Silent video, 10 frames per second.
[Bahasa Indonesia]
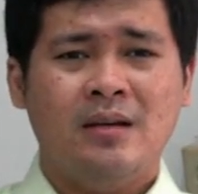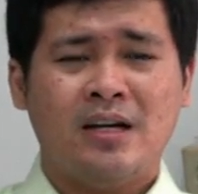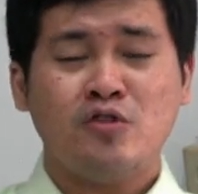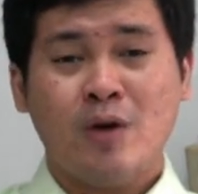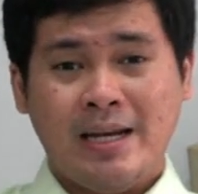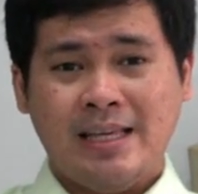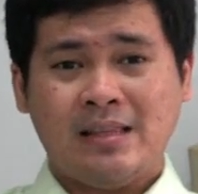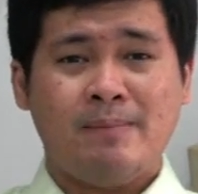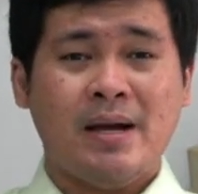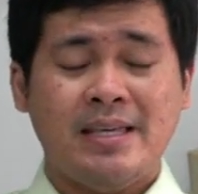Renungan
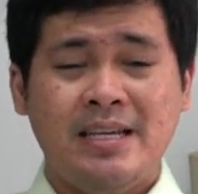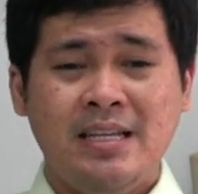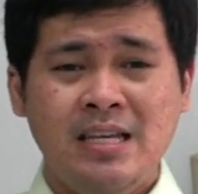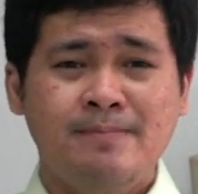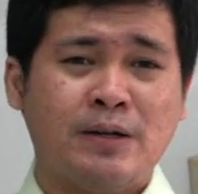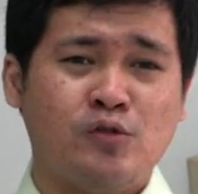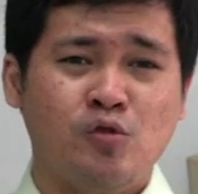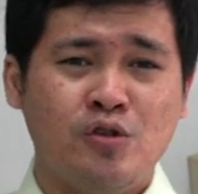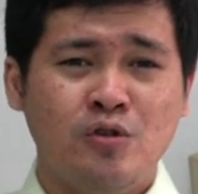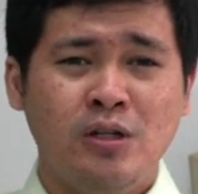kita pagi ini
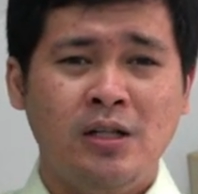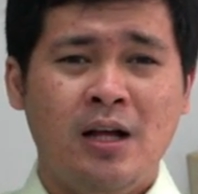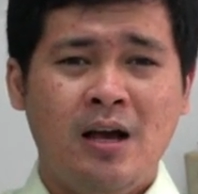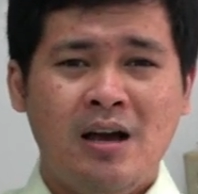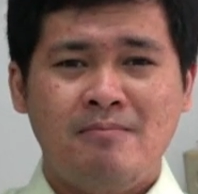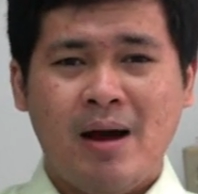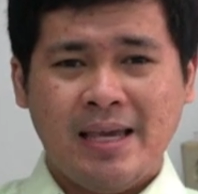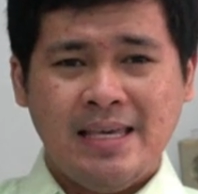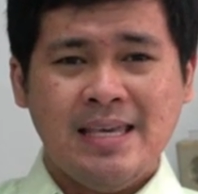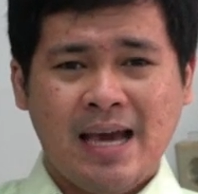berjudul
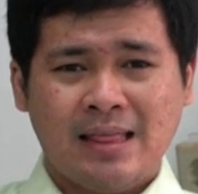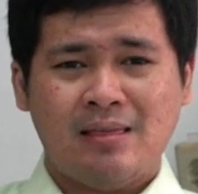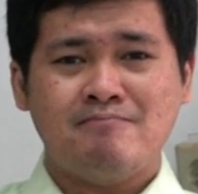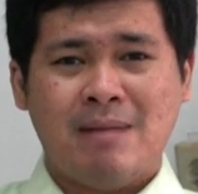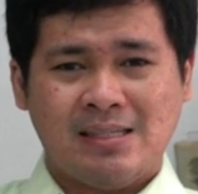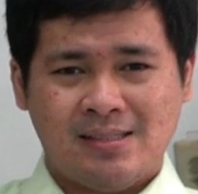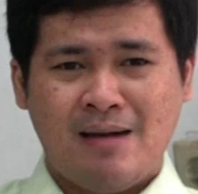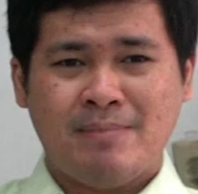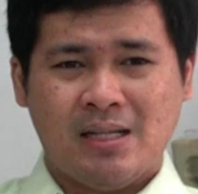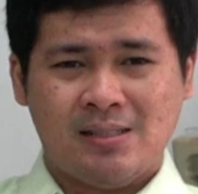Mengingat
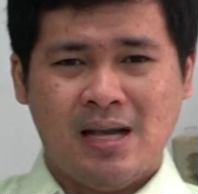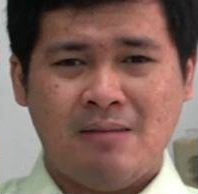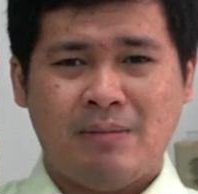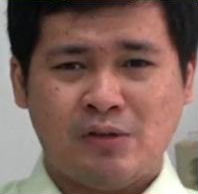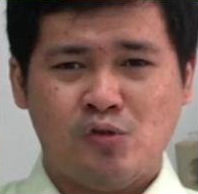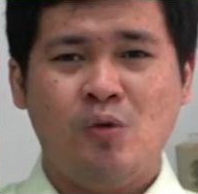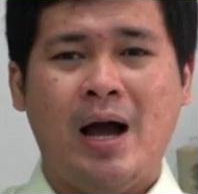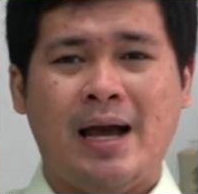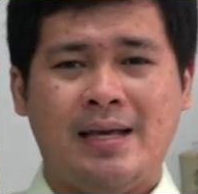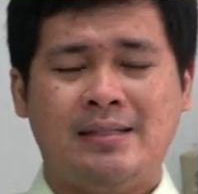Masa-Masa
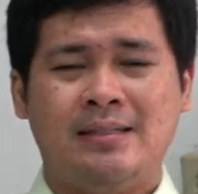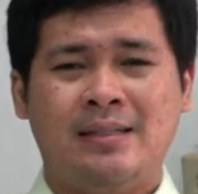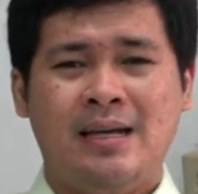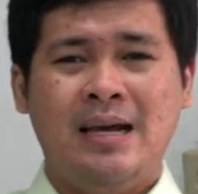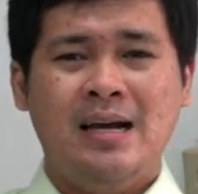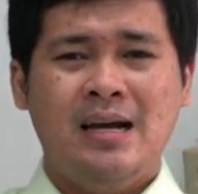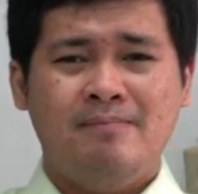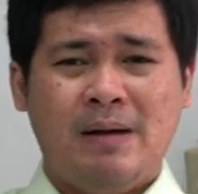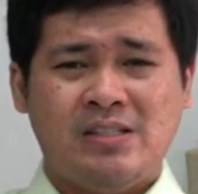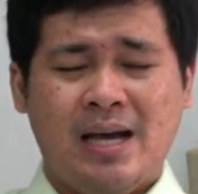Perjuangan.
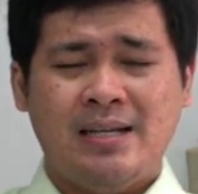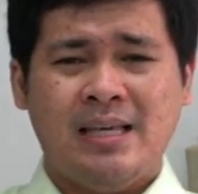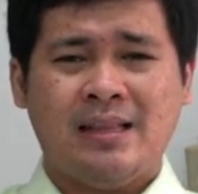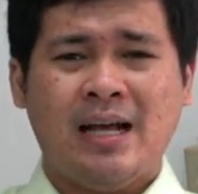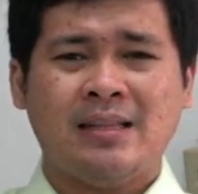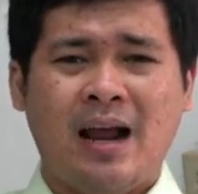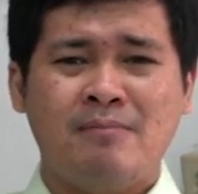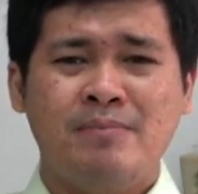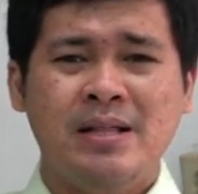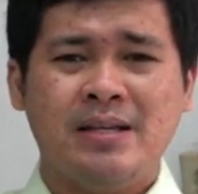Bacaan kita
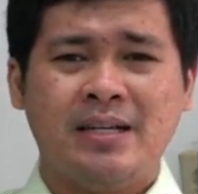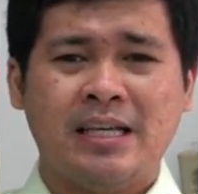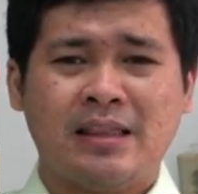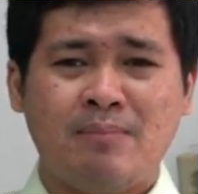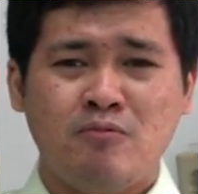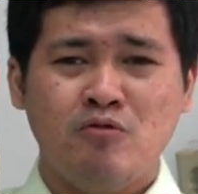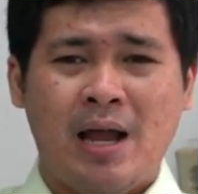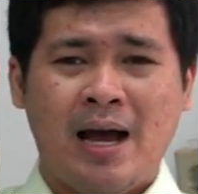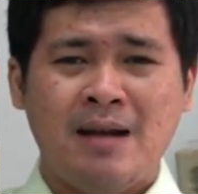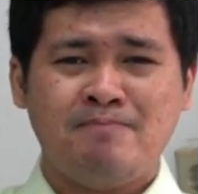terambil dari kitab
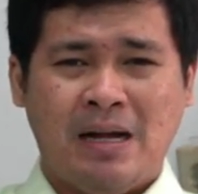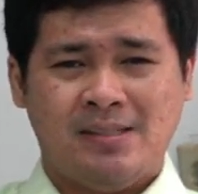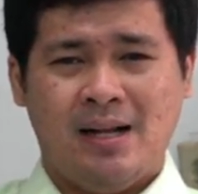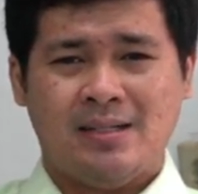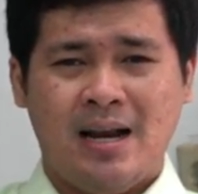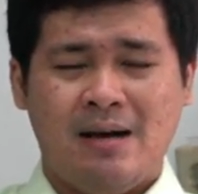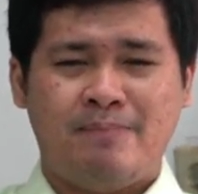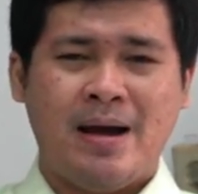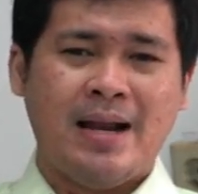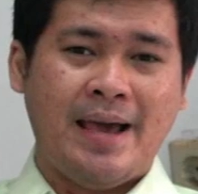ulangan pasal
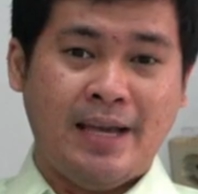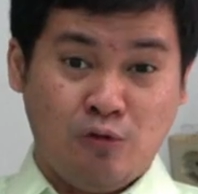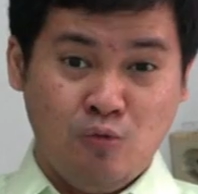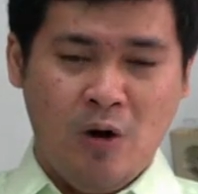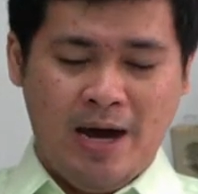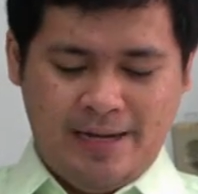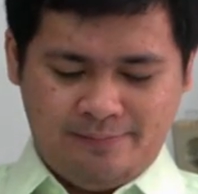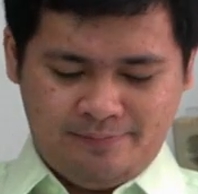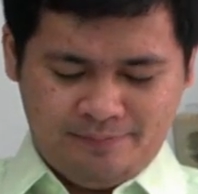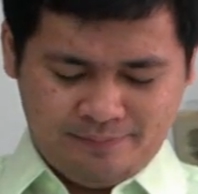8 ayat
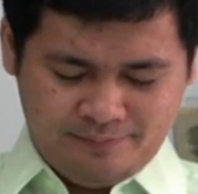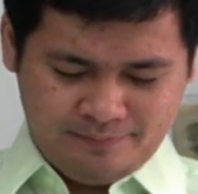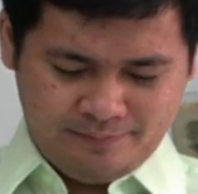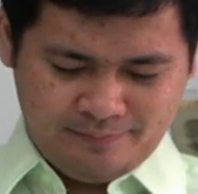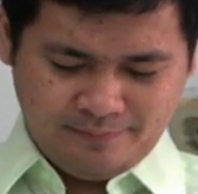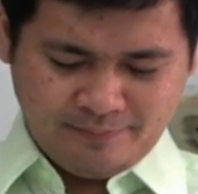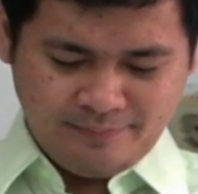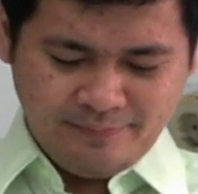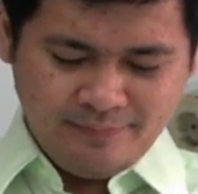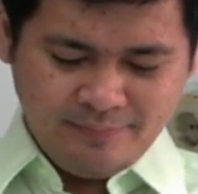
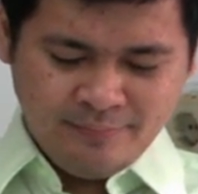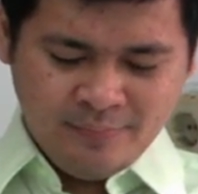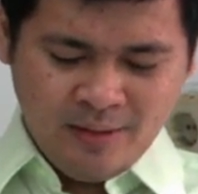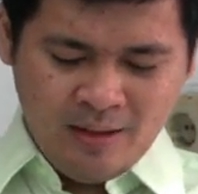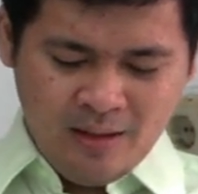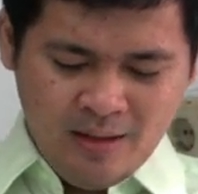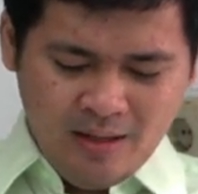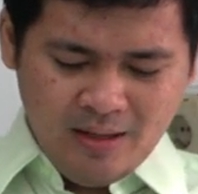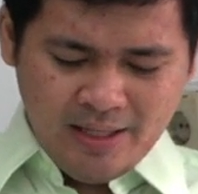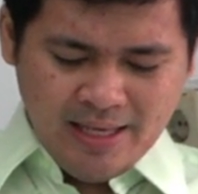
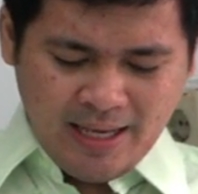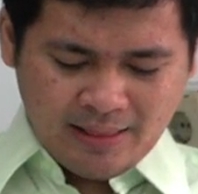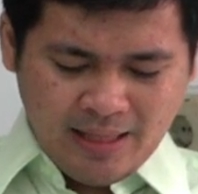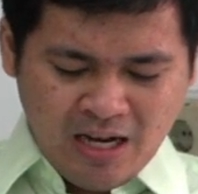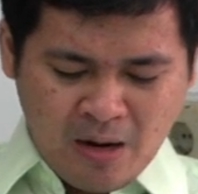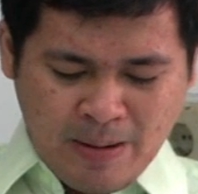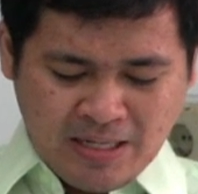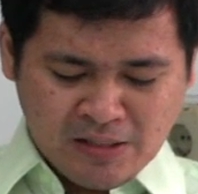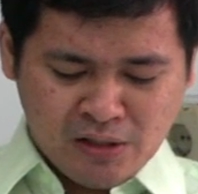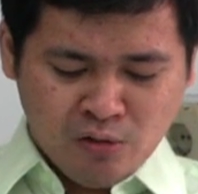2. Ingatlah
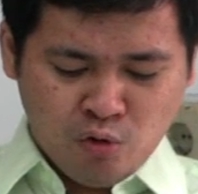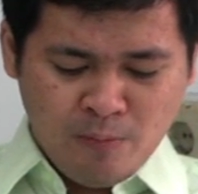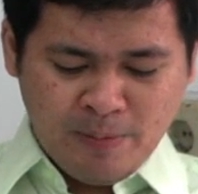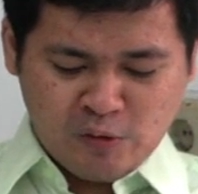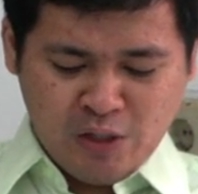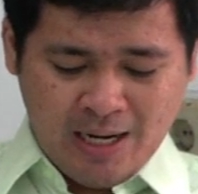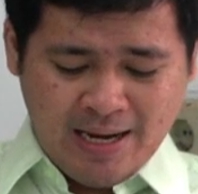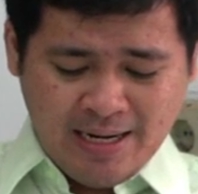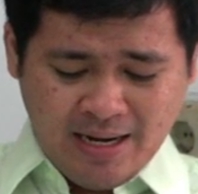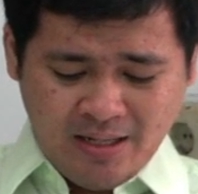kepada seluruh
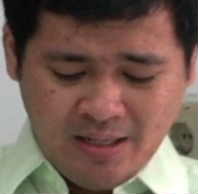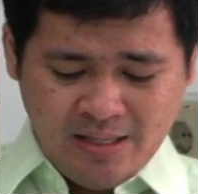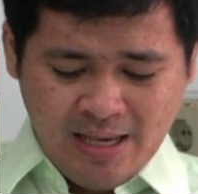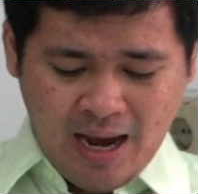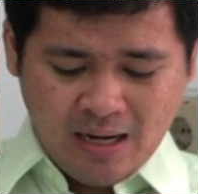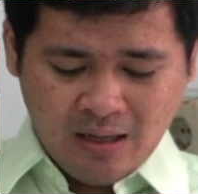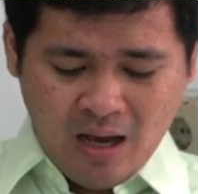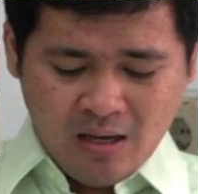perjalanan yang